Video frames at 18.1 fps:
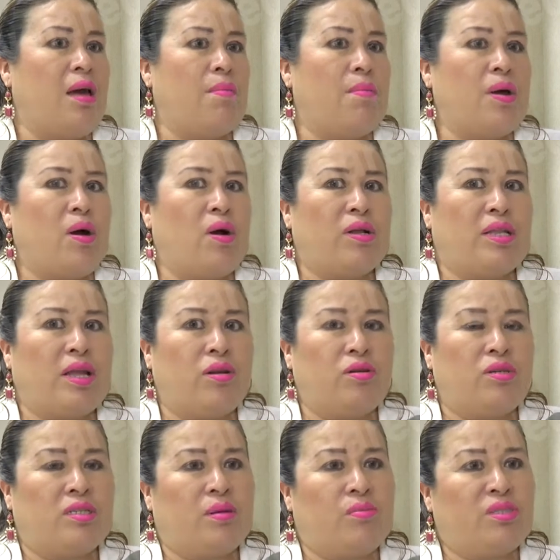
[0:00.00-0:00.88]
Mira, ahorita
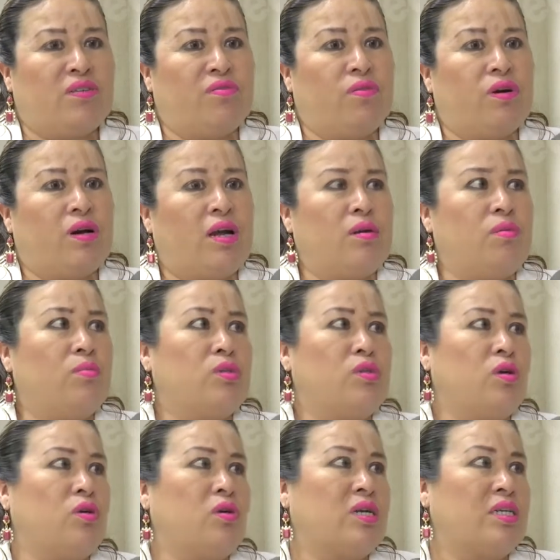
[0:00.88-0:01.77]
nos estamos enfocando
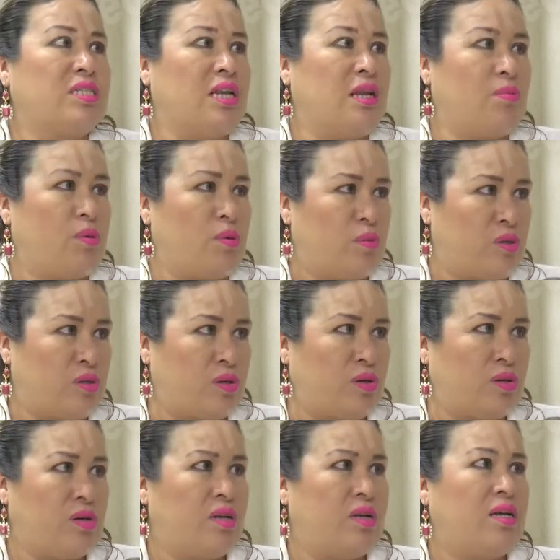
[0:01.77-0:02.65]
mucho en lo que es en la
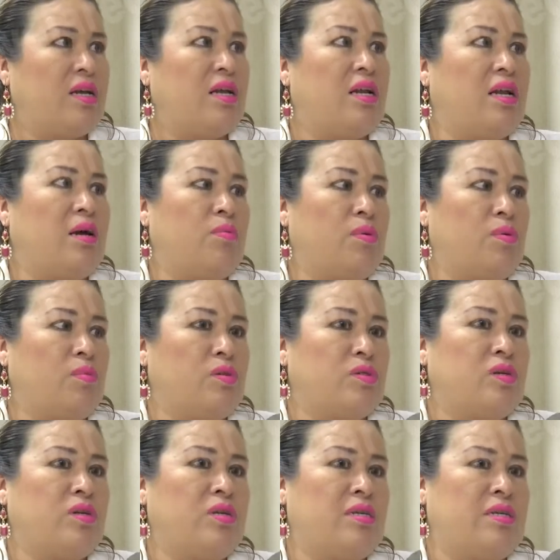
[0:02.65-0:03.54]
promoción la
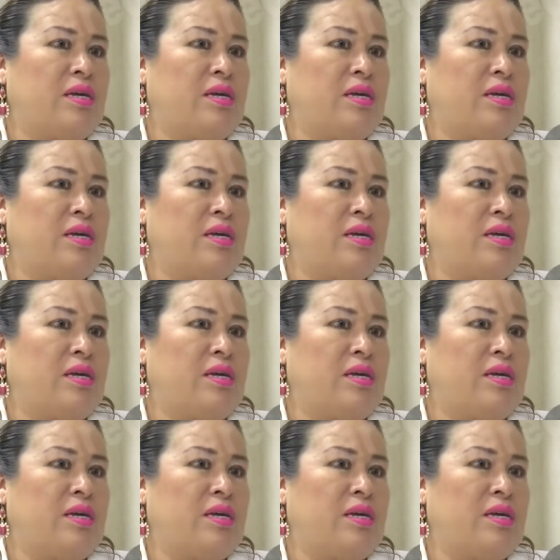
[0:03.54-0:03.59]
promoción.